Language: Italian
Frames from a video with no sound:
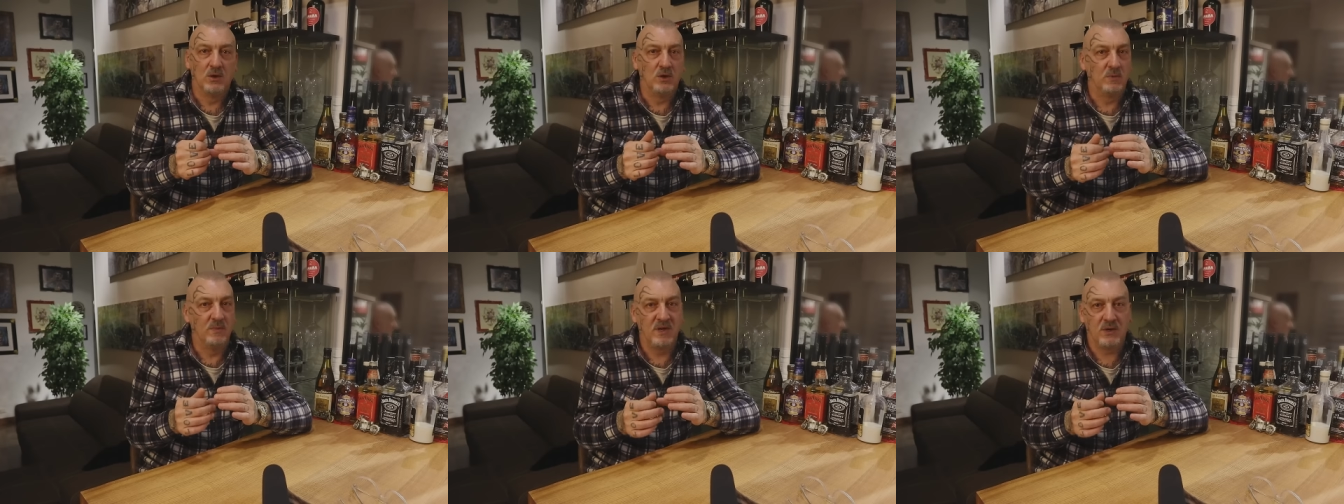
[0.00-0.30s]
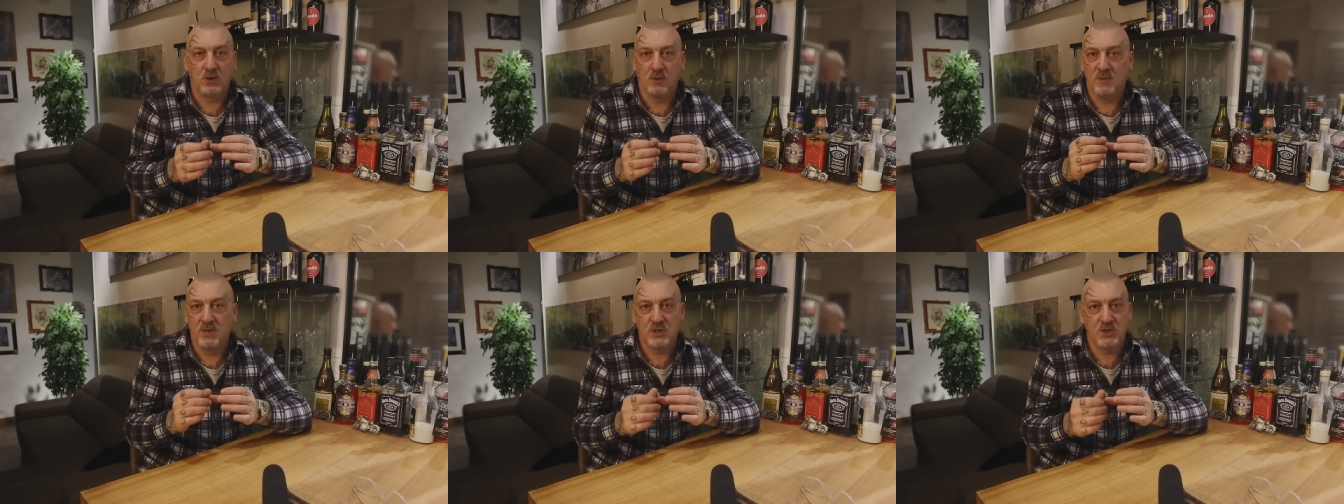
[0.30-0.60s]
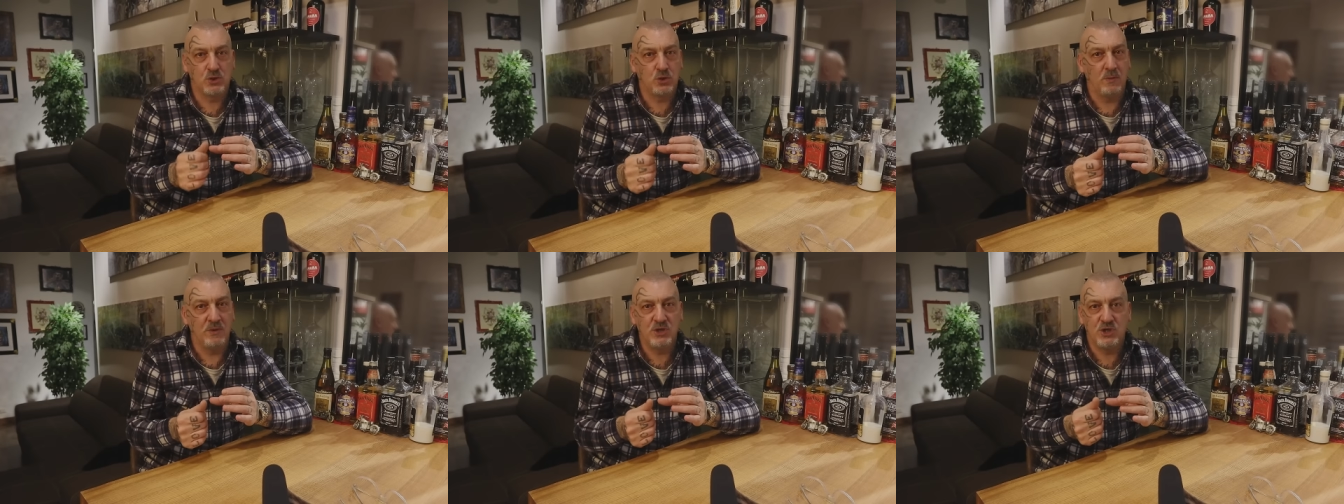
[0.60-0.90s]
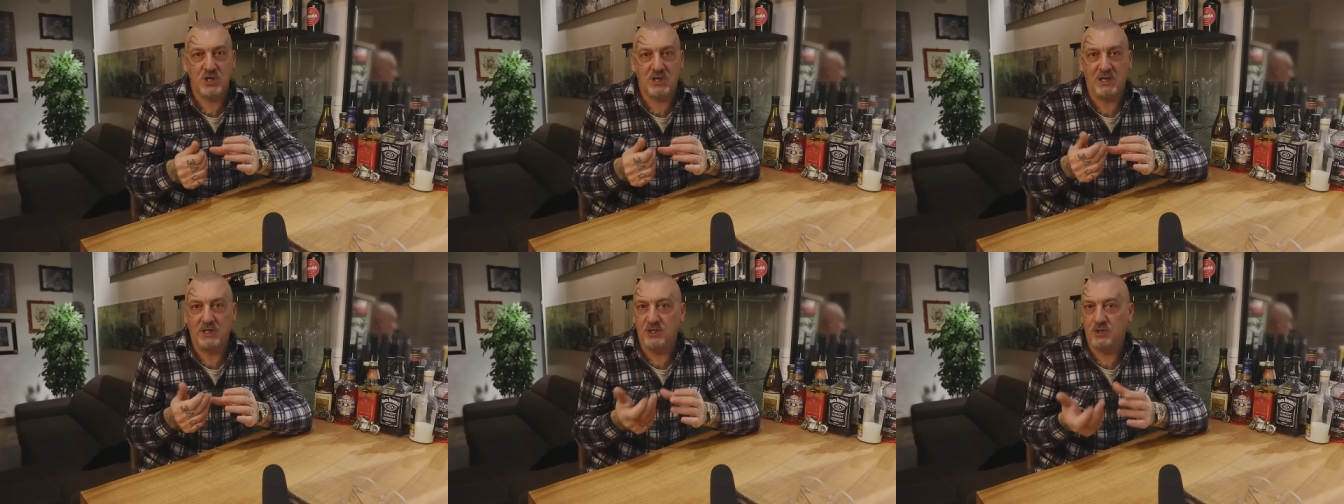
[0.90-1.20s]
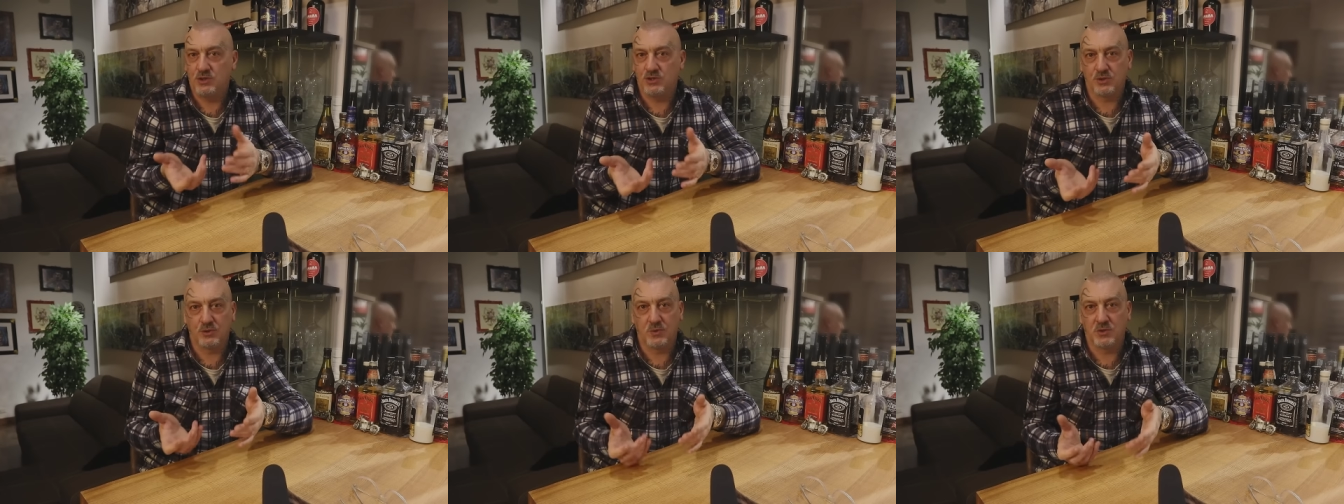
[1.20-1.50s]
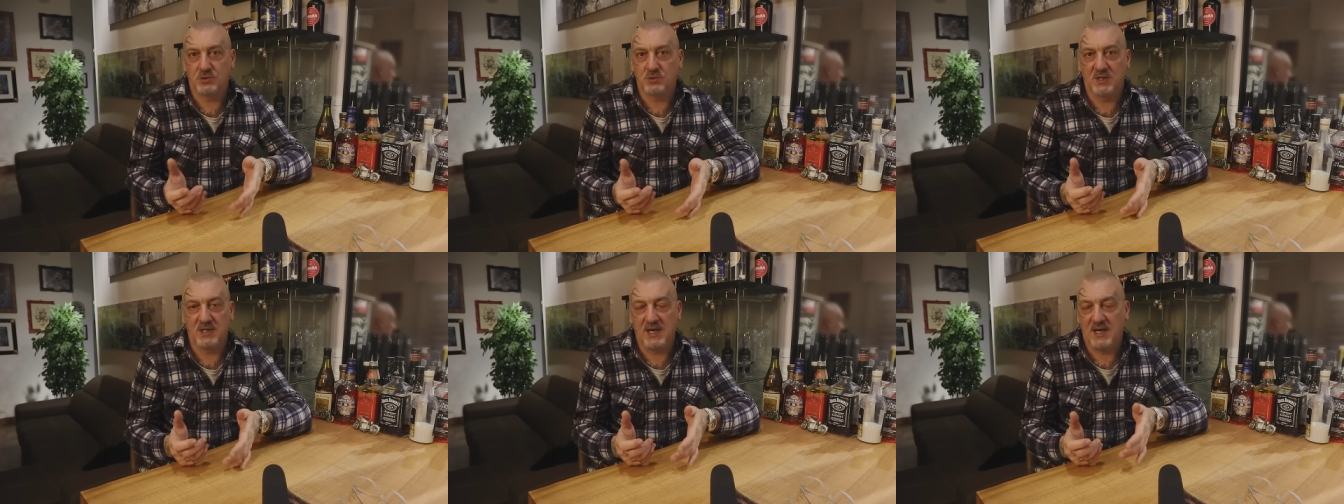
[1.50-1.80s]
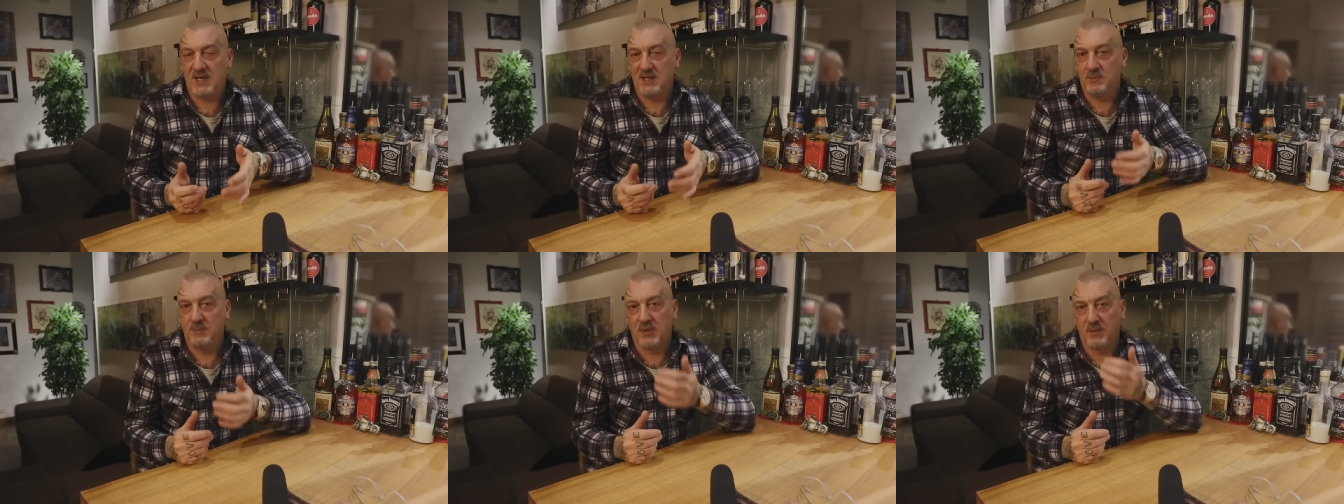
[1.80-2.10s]
come, come, come gira liscio questo
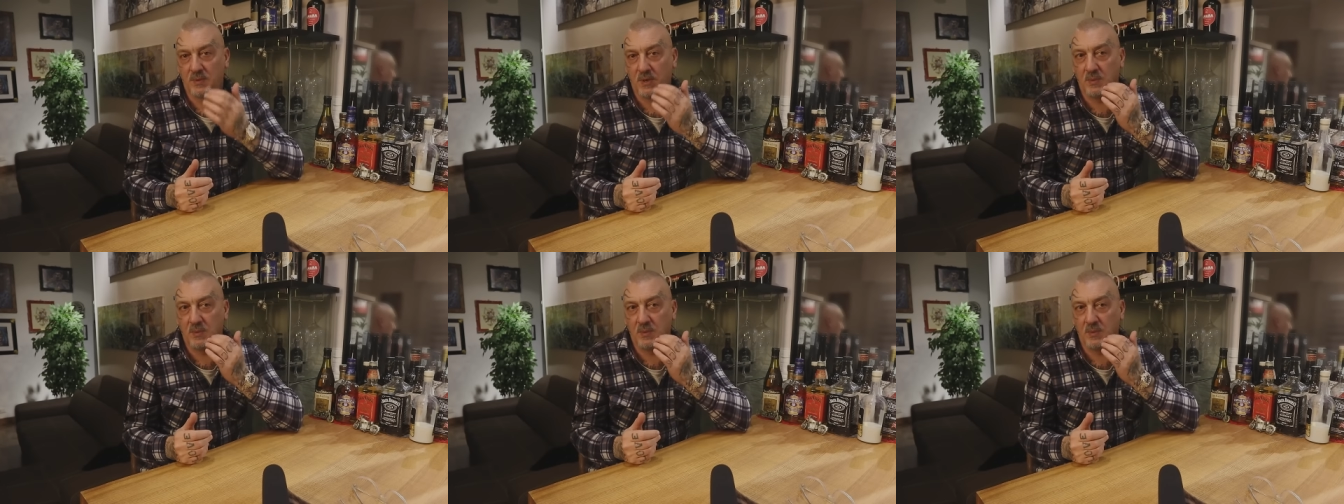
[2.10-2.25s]
calibro,